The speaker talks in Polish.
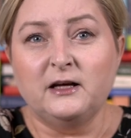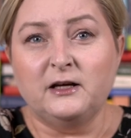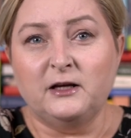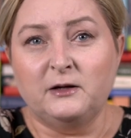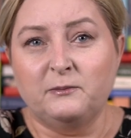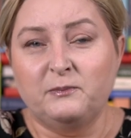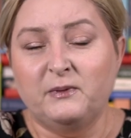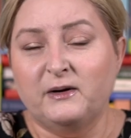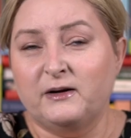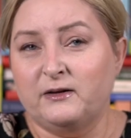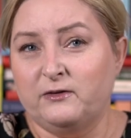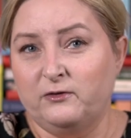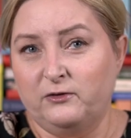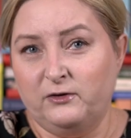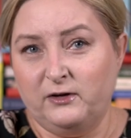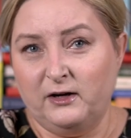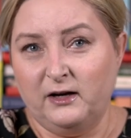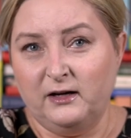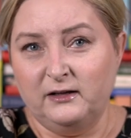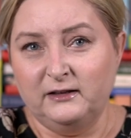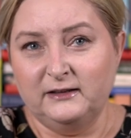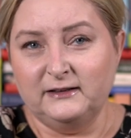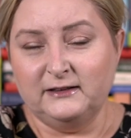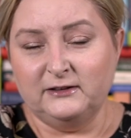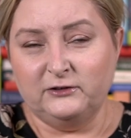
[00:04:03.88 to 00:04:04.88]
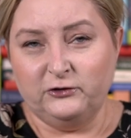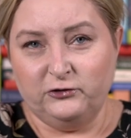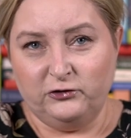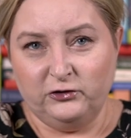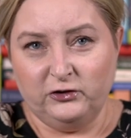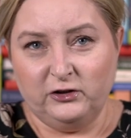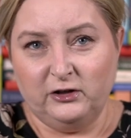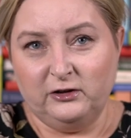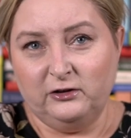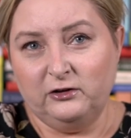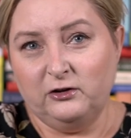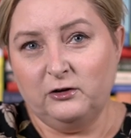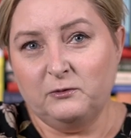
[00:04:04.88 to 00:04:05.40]
i bardzo
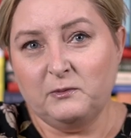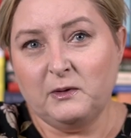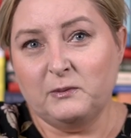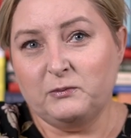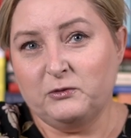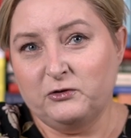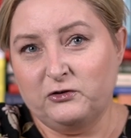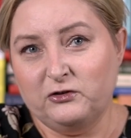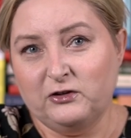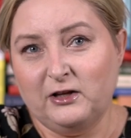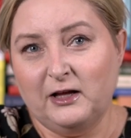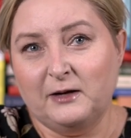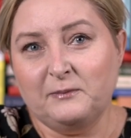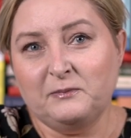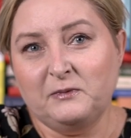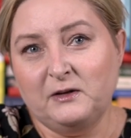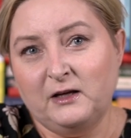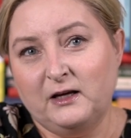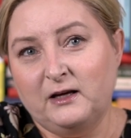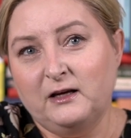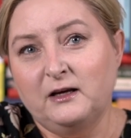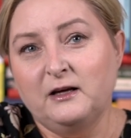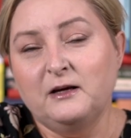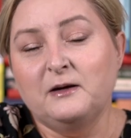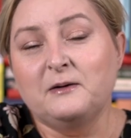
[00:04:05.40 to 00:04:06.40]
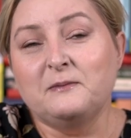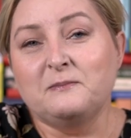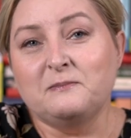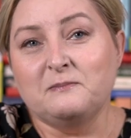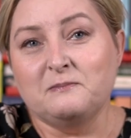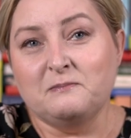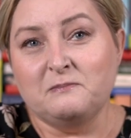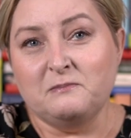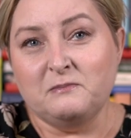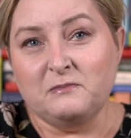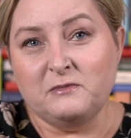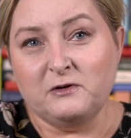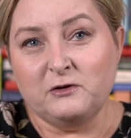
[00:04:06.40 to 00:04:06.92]
realistyczne. To ma być dla mnie
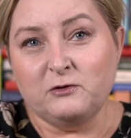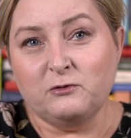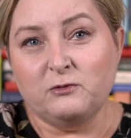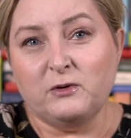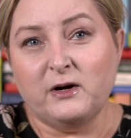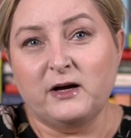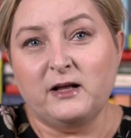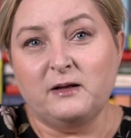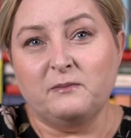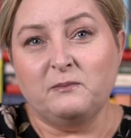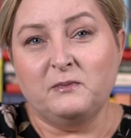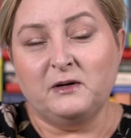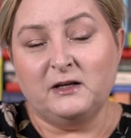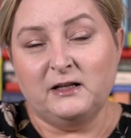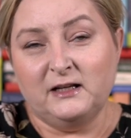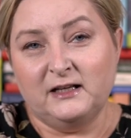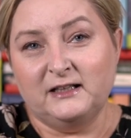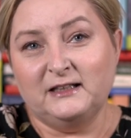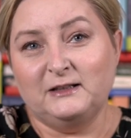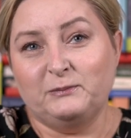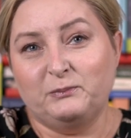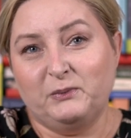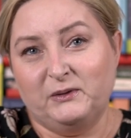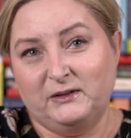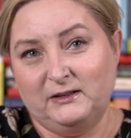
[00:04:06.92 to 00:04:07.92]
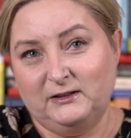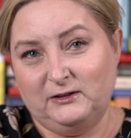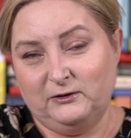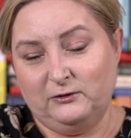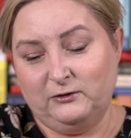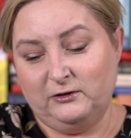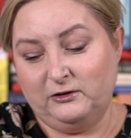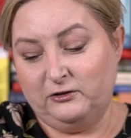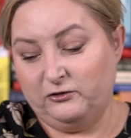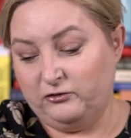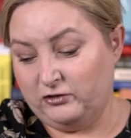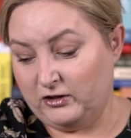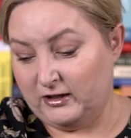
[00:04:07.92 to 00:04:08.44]
miłe, mile
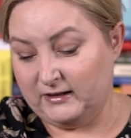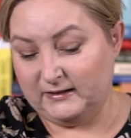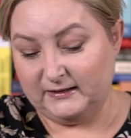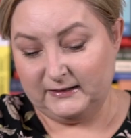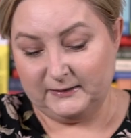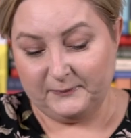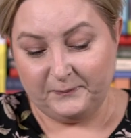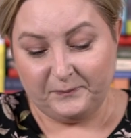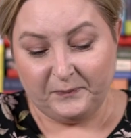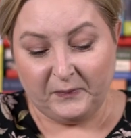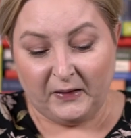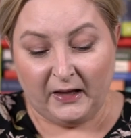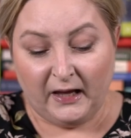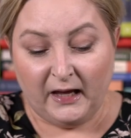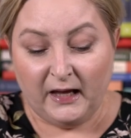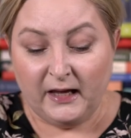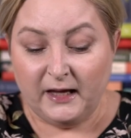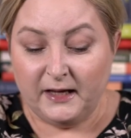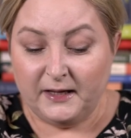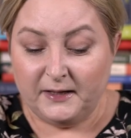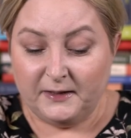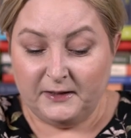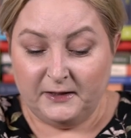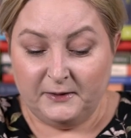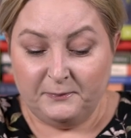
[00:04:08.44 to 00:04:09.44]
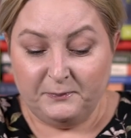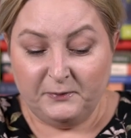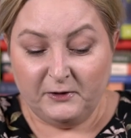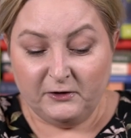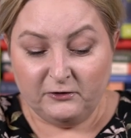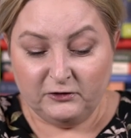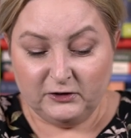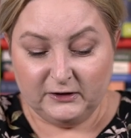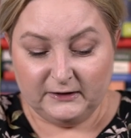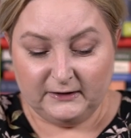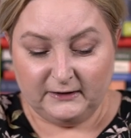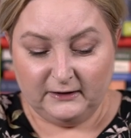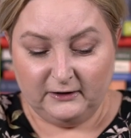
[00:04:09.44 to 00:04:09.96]
spędzony czas. I
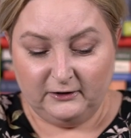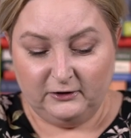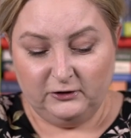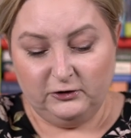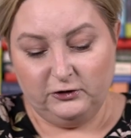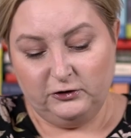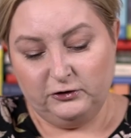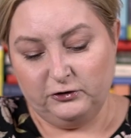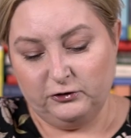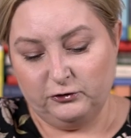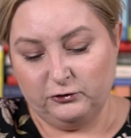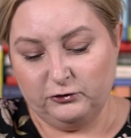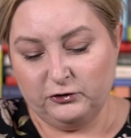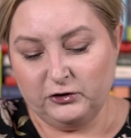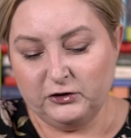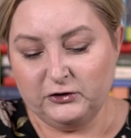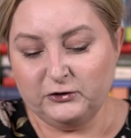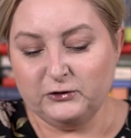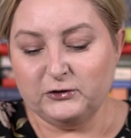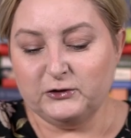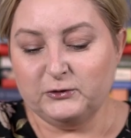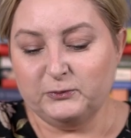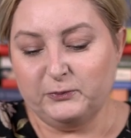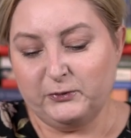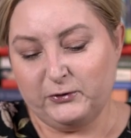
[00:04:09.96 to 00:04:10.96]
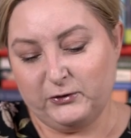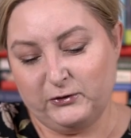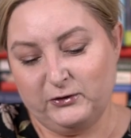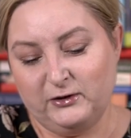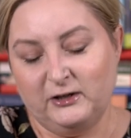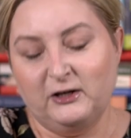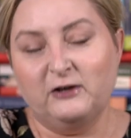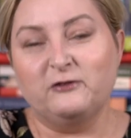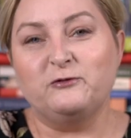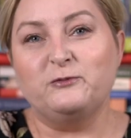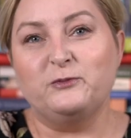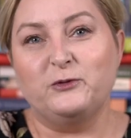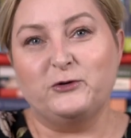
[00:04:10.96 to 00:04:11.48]
pierwsza z takich książek to
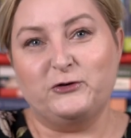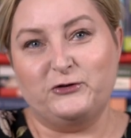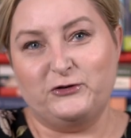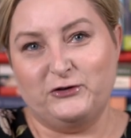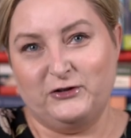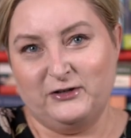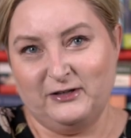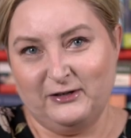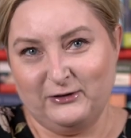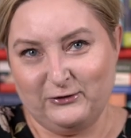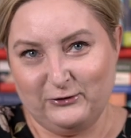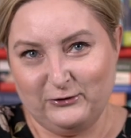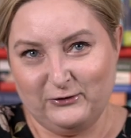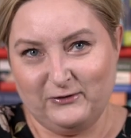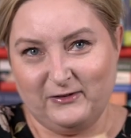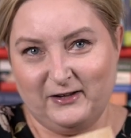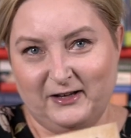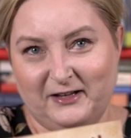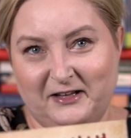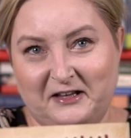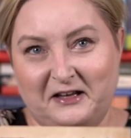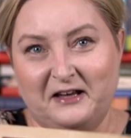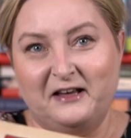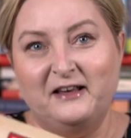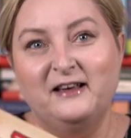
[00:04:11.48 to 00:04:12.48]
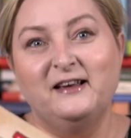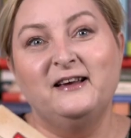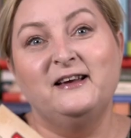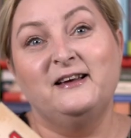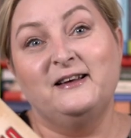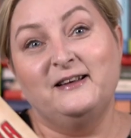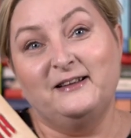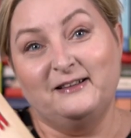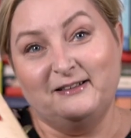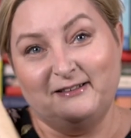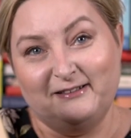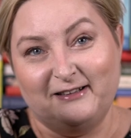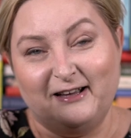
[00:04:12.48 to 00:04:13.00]
Zbrodnia w Boże Narodzenie.
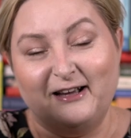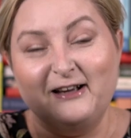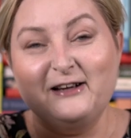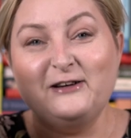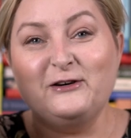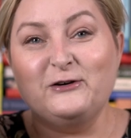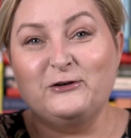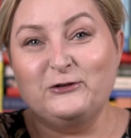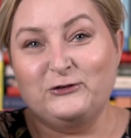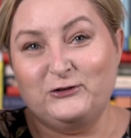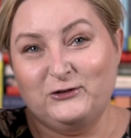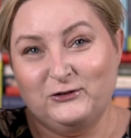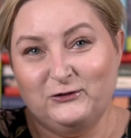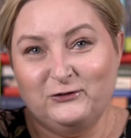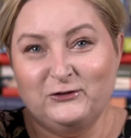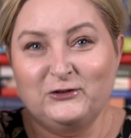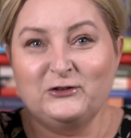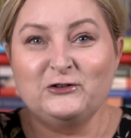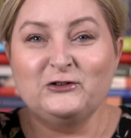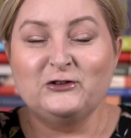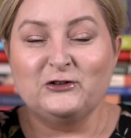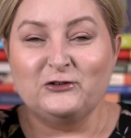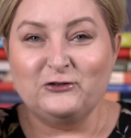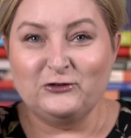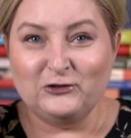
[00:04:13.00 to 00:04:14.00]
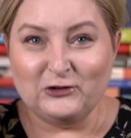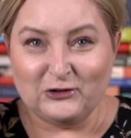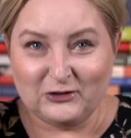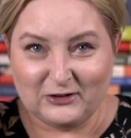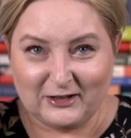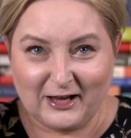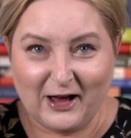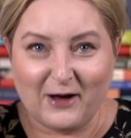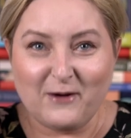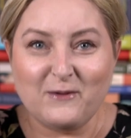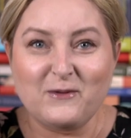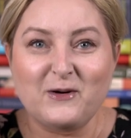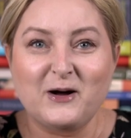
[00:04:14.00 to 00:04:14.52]
Tak, oczywiście
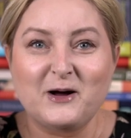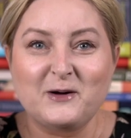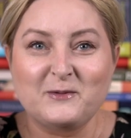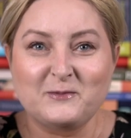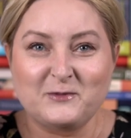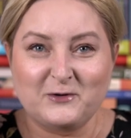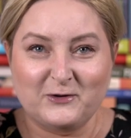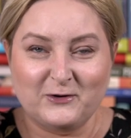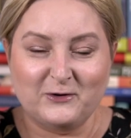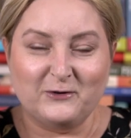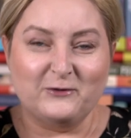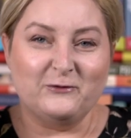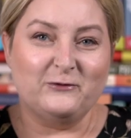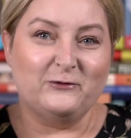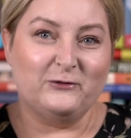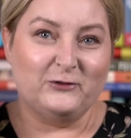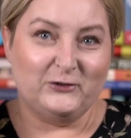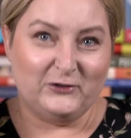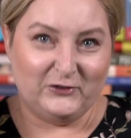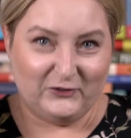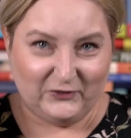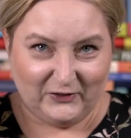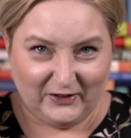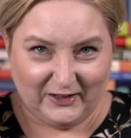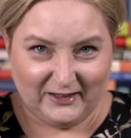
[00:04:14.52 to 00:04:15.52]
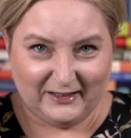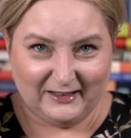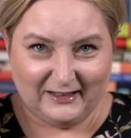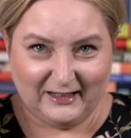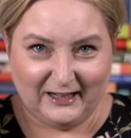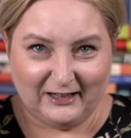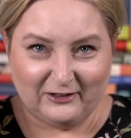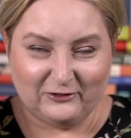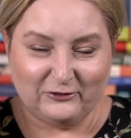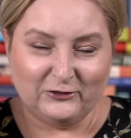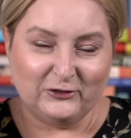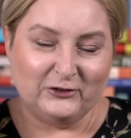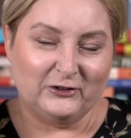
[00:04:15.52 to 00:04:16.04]
czytałam ją w
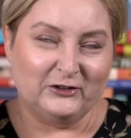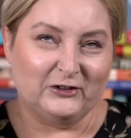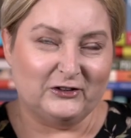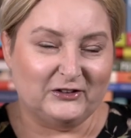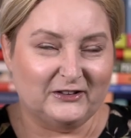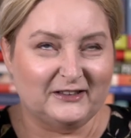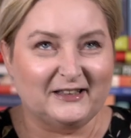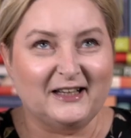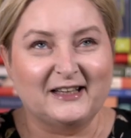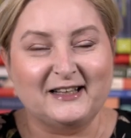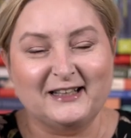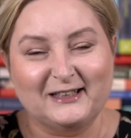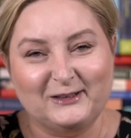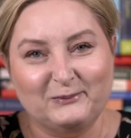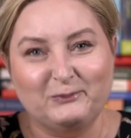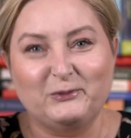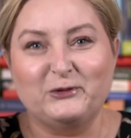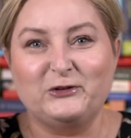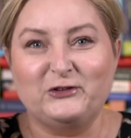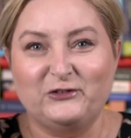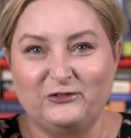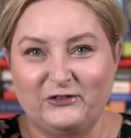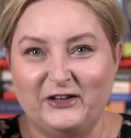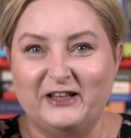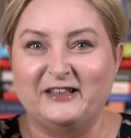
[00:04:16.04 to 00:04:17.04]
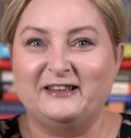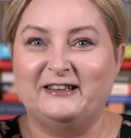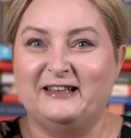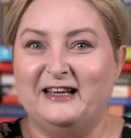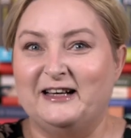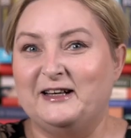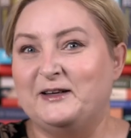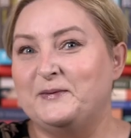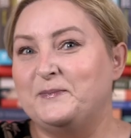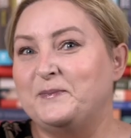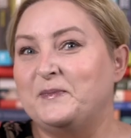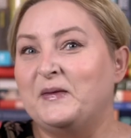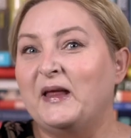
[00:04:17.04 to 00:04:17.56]
święta, czy też zaraz po
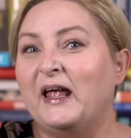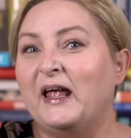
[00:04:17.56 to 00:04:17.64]
świętach.